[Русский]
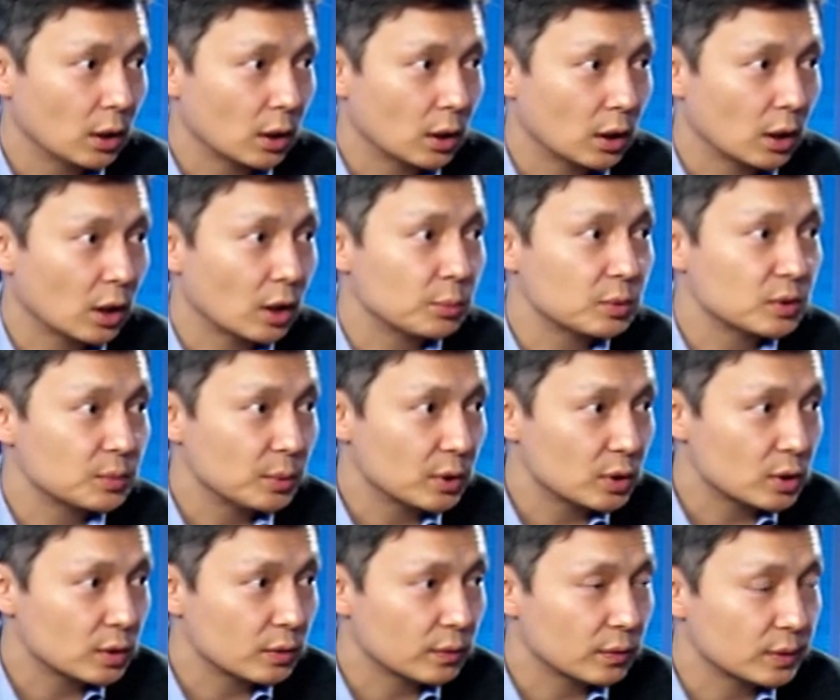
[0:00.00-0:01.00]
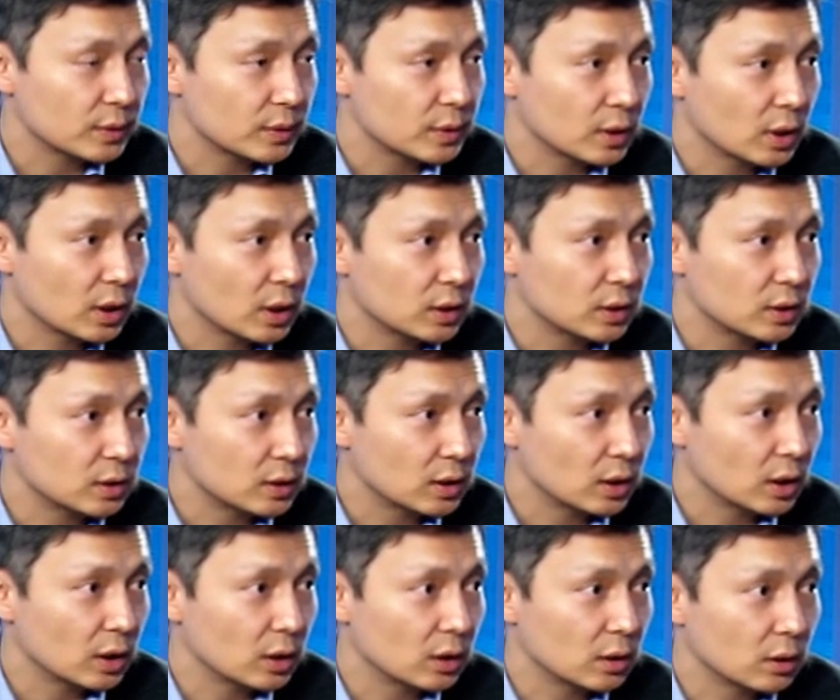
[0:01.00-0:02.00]
обеспечивать
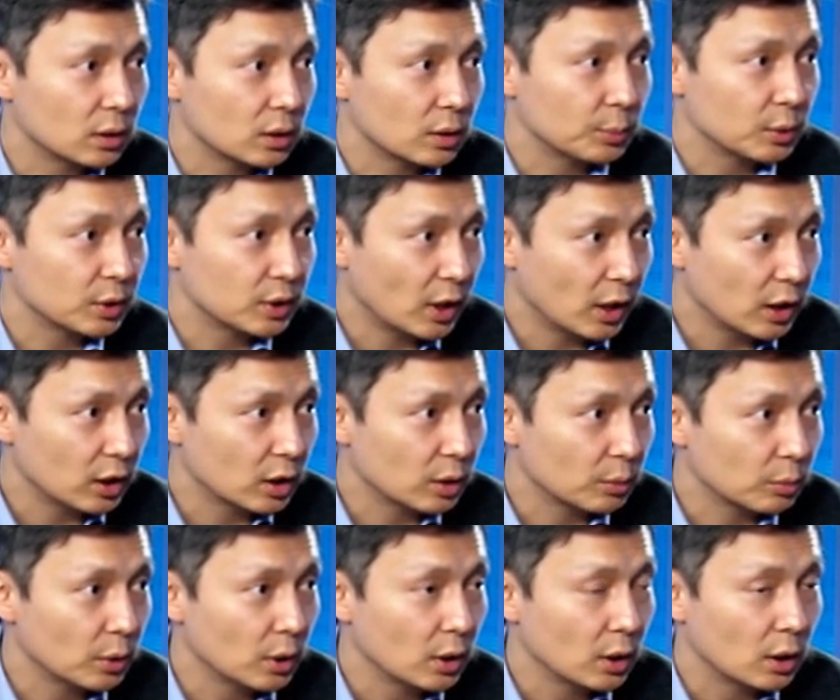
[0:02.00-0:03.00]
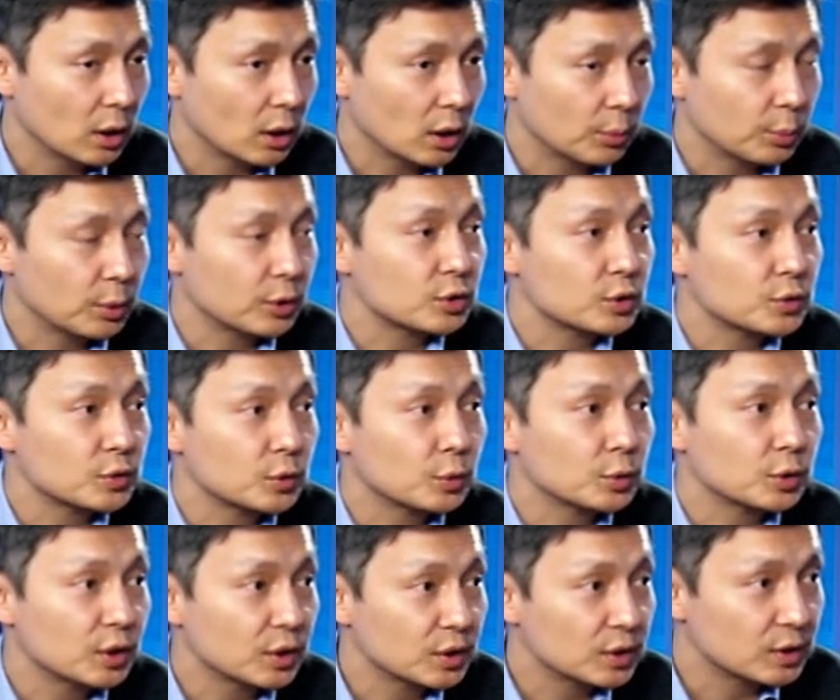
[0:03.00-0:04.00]
детей питанием, прежде
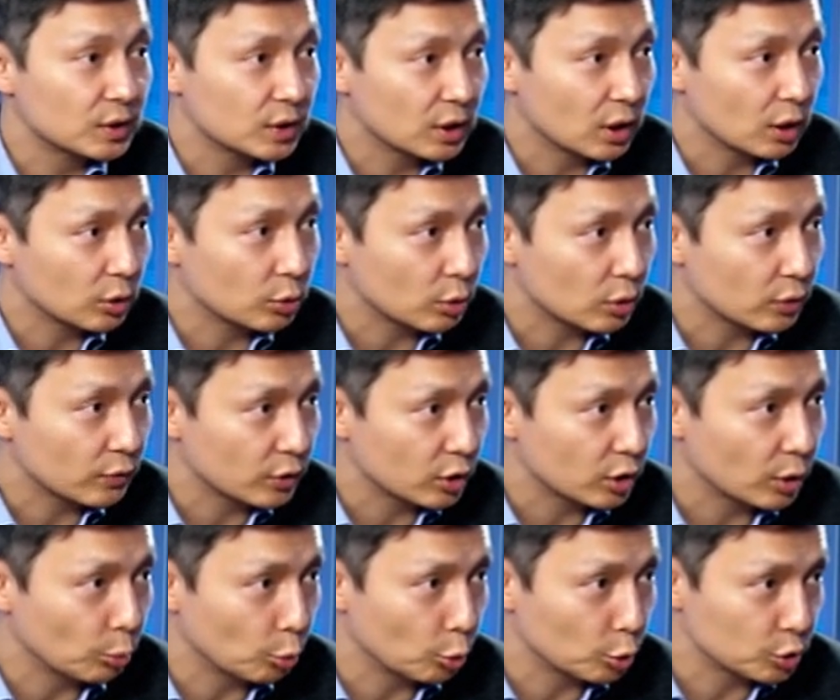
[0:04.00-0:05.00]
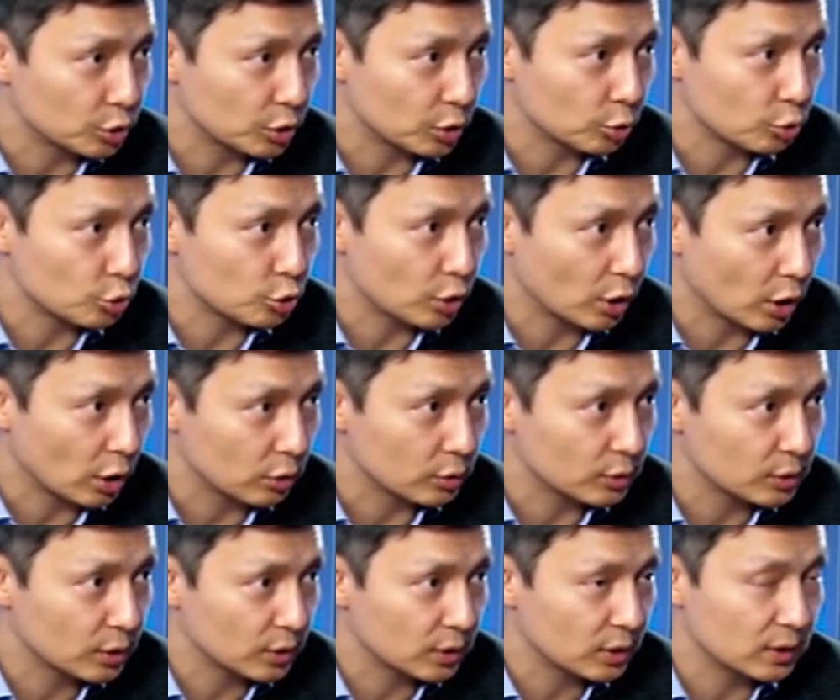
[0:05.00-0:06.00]
всего тех детей, которые в этом остро
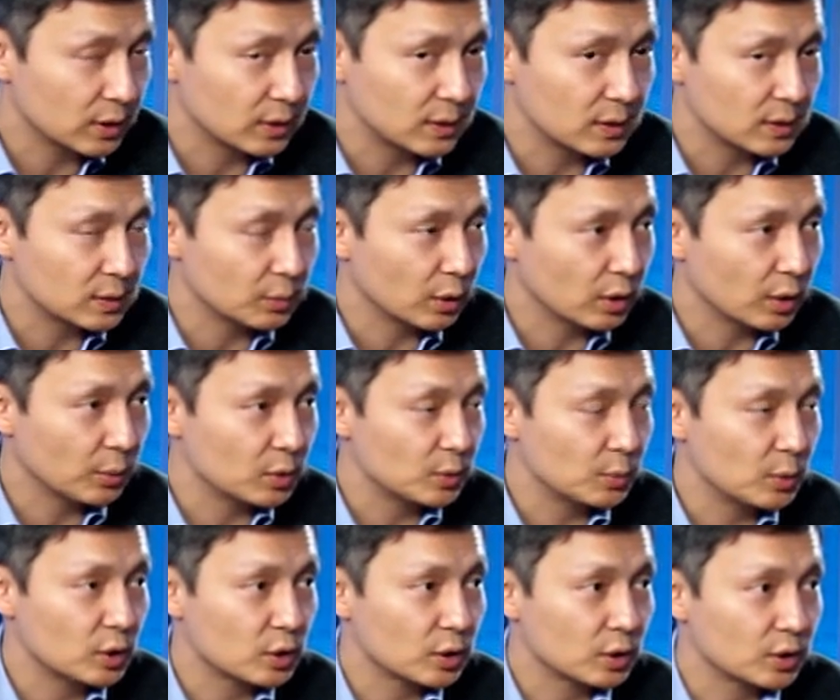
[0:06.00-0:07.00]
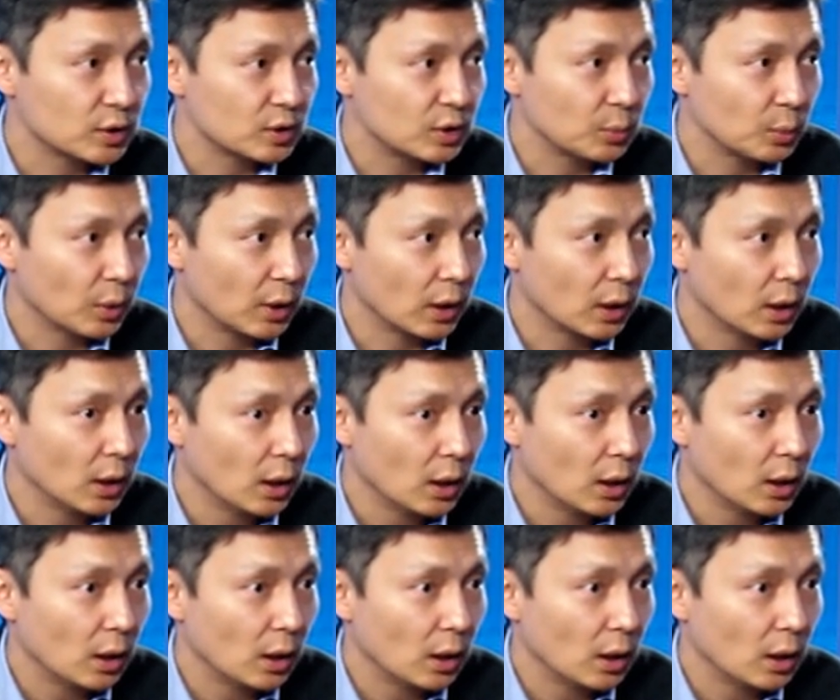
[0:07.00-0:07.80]
нуждаются. Это дети из малообеспеченных семей.